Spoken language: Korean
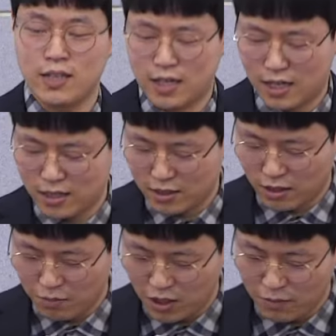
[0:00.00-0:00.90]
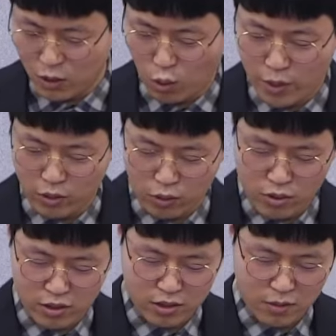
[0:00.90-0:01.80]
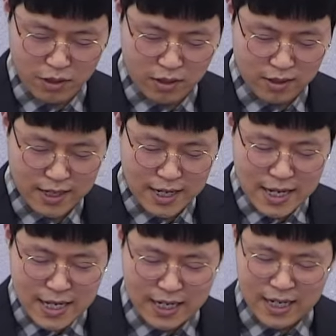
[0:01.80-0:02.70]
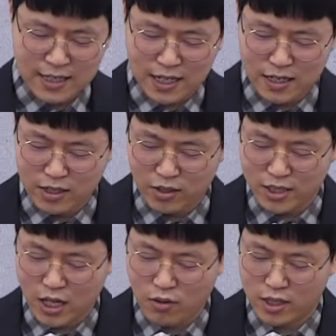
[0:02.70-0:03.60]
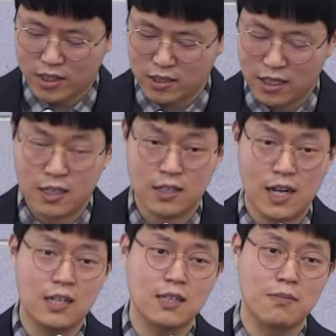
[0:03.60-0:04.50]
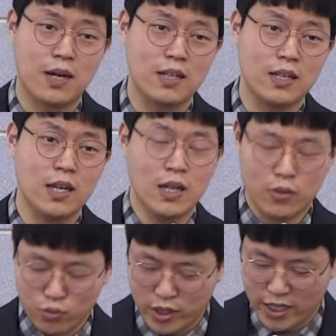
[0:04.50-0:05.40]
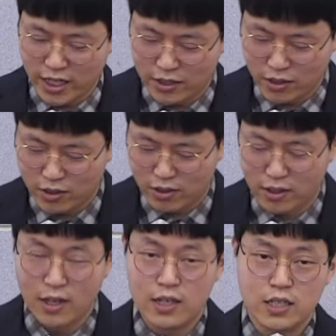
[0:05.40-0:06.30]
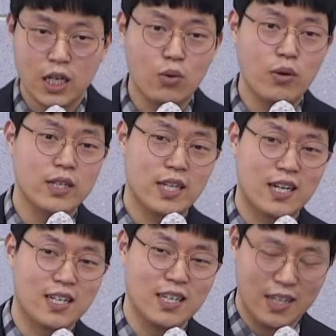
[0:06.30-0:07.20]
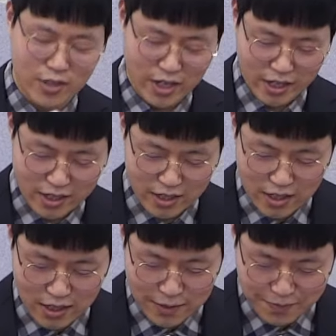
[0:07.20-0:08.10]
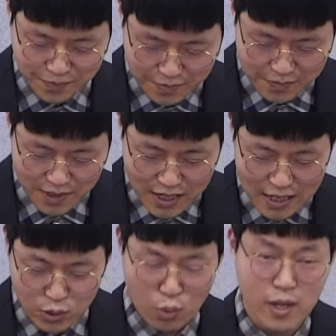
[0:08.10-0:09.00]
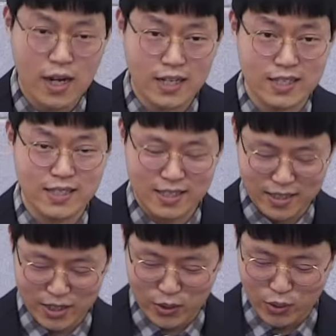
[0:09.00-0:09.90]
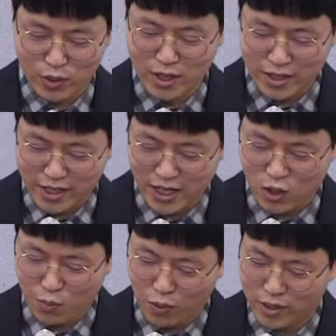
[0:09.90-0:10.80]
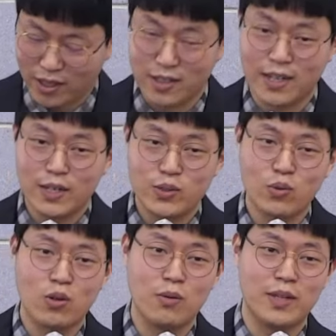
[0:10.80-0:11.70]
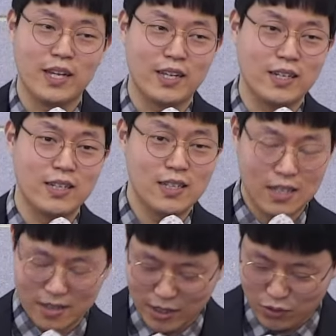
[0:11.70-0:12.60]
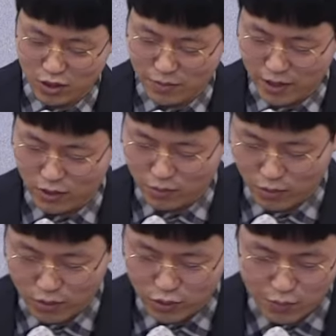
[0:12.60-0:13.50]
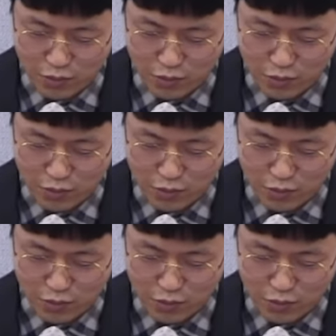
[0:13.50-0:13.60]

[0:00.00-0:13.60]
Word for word: 된다라는 그런 믿음의 고백을 올려드리며 약한 나를 들어 사용하시는 하나, 님만이 우리에게 있어서 최고의 자랑이 되기를 소망하는 그리고 기하고 복된 성도님 되기를 예수님의 이름으로